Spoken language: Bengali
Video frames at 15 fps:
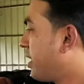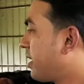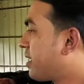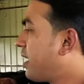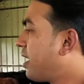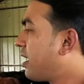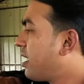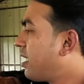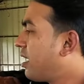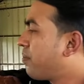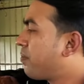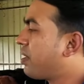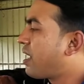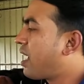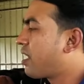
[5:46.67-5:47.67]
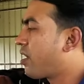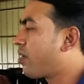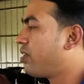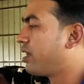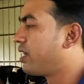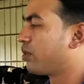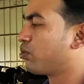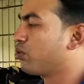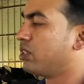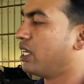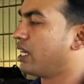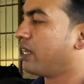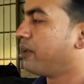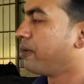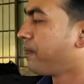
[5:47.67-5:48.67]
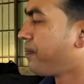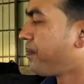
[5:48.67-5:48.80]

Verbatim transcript: এটা আপনার আঠারো লিটার দুধ দেয়